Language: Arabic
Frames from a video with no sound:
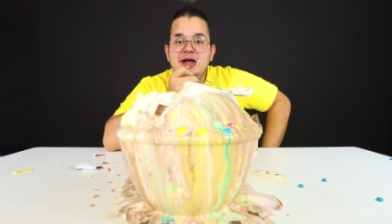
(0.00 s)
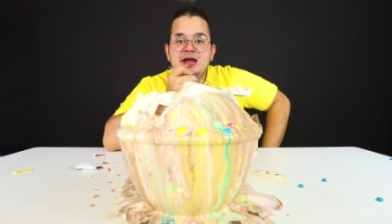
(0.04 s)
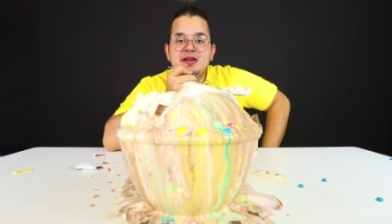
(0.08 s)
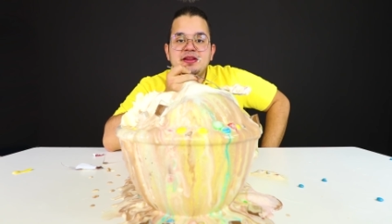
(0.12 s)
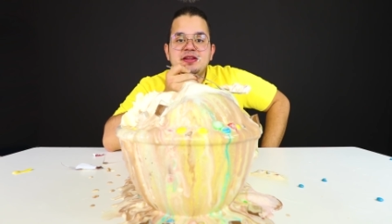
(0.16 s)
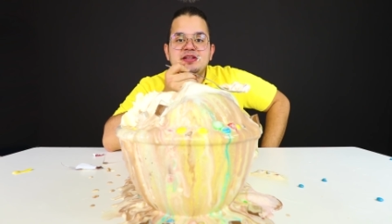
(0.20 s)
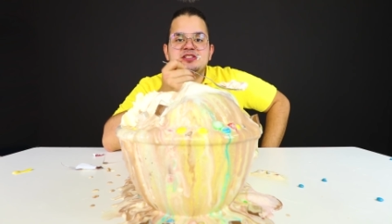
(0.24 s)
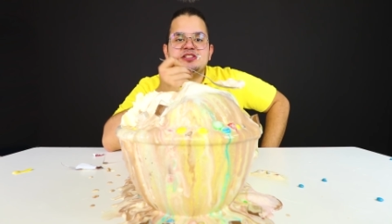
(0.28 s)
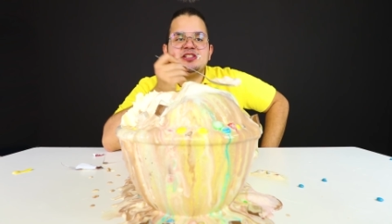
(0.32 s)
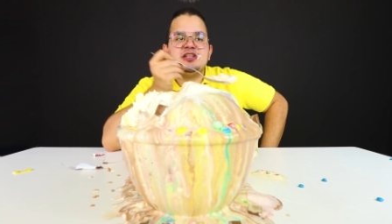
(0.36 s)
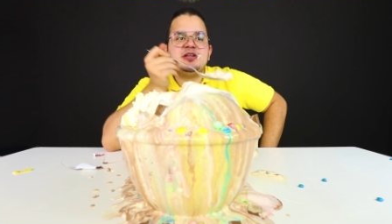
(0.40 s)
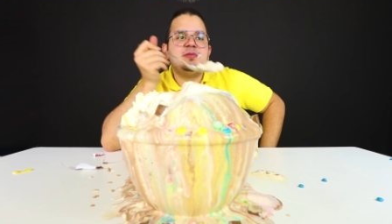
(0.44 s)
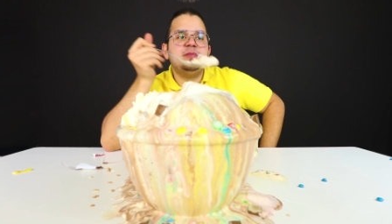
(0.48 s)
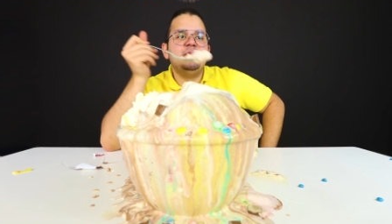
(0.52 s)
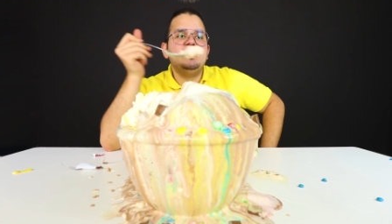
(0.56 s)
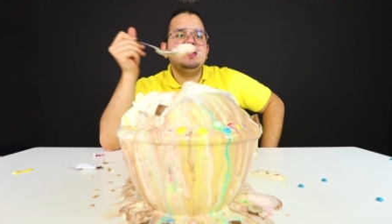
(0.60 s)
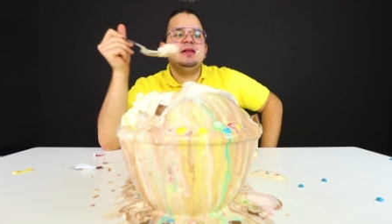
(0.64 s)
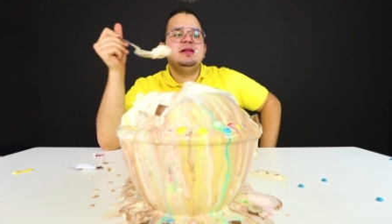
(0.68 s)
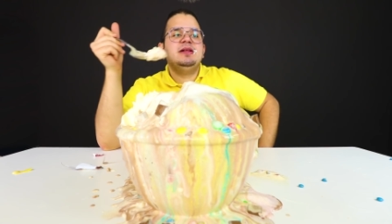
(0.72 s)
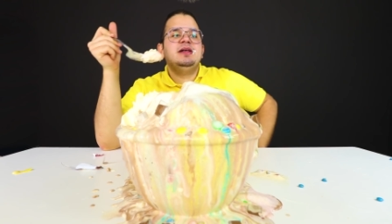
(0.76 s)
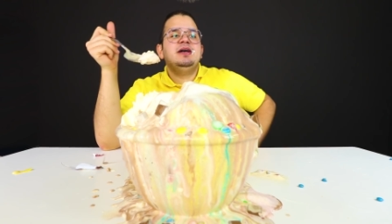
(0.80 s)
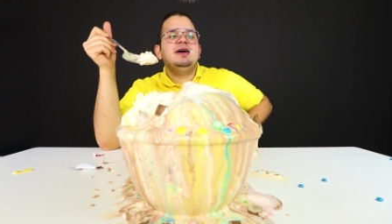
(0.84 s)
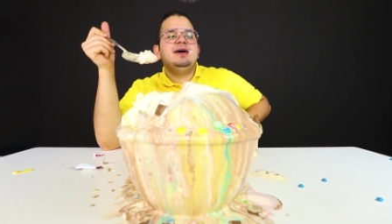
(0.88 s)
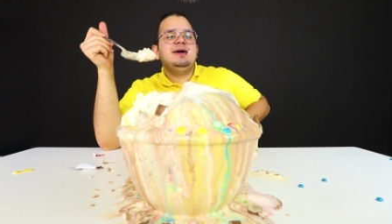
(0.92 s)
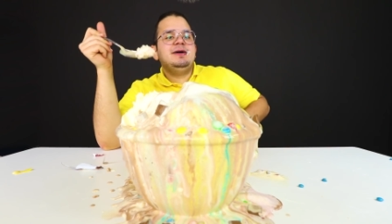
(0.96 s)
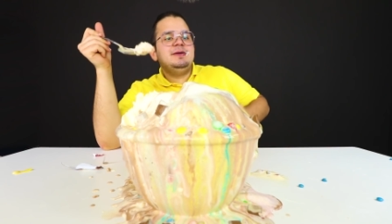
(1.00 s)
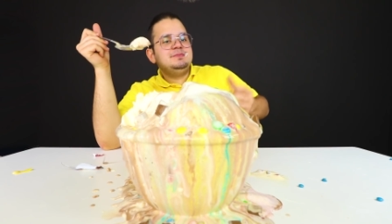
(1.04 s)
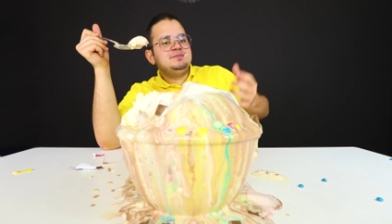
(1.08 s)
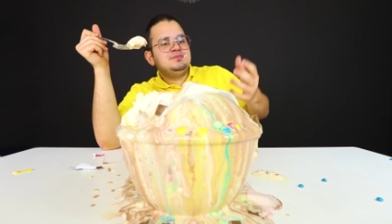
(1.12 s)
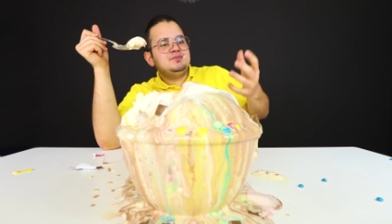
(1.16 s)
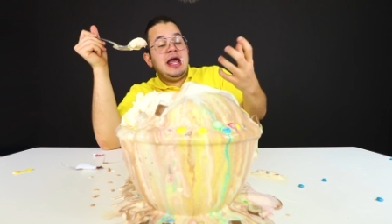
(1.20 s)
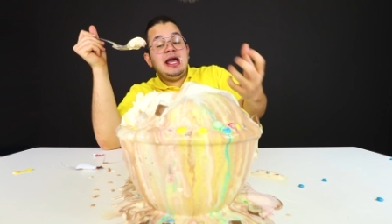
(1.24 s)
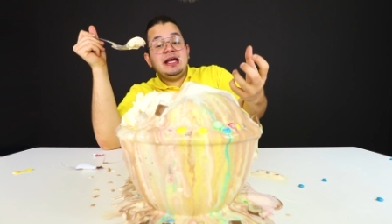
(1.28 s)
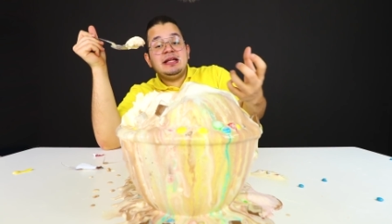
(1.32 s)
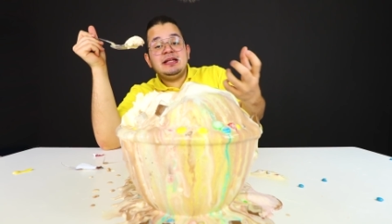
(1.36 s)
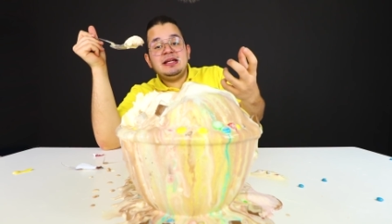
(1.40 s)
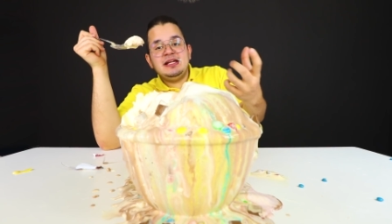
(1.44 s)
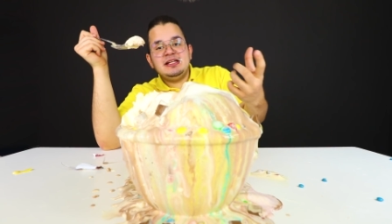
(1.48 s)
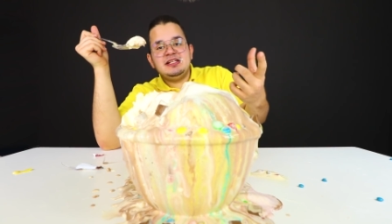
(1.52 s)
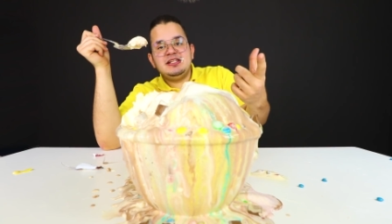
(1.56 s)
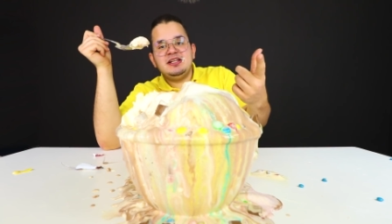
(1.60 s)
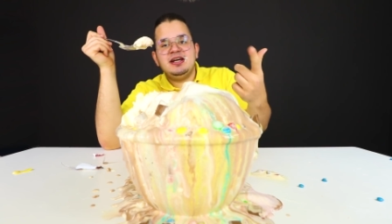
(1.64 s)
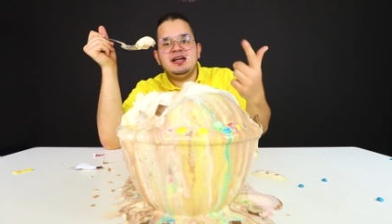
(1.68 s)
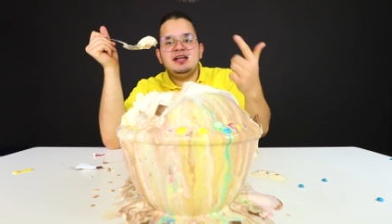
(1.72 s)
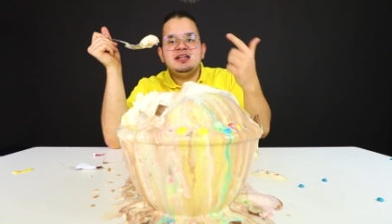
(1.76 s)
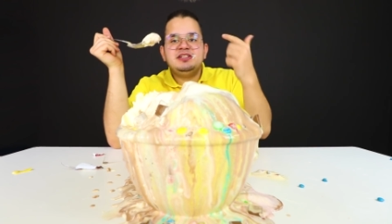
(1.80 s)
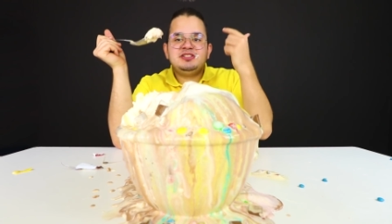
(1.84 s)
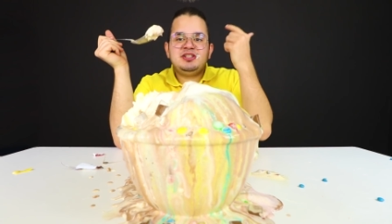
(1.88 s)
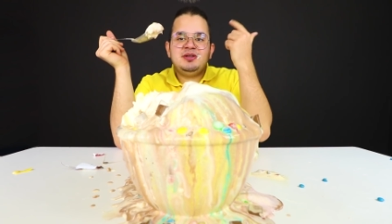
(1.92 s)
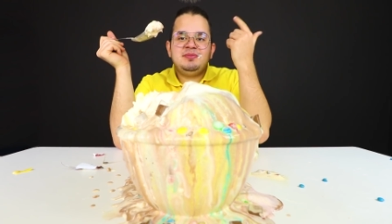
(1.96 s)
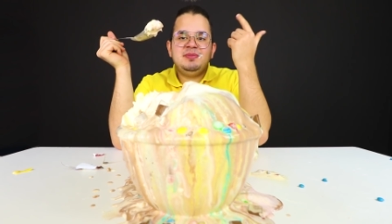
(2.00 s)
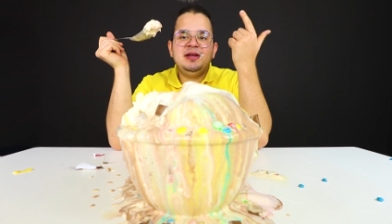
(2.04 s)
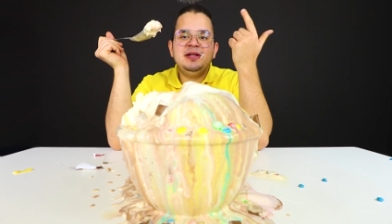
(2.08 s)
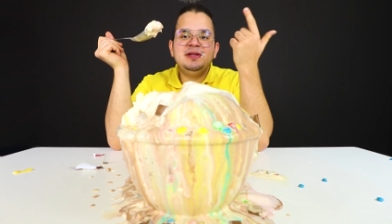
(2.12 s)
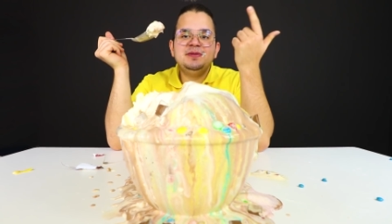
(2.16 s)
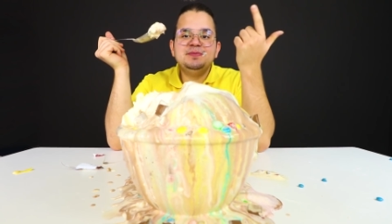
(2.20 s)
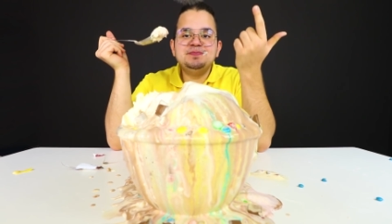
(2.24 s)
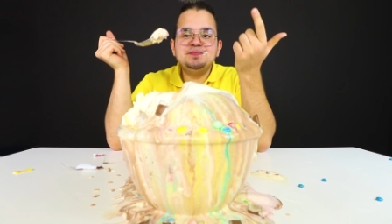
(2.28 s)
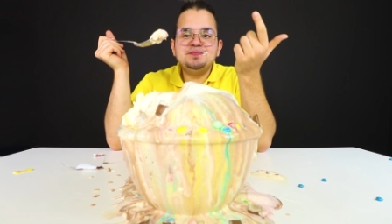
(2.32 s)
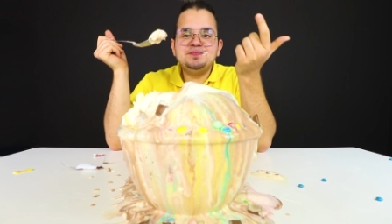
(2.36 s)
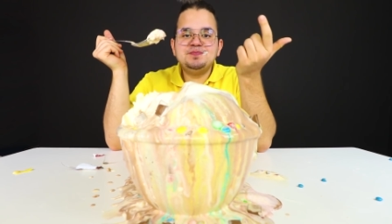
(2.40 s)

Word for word: هذا يجيك بالعين الجمل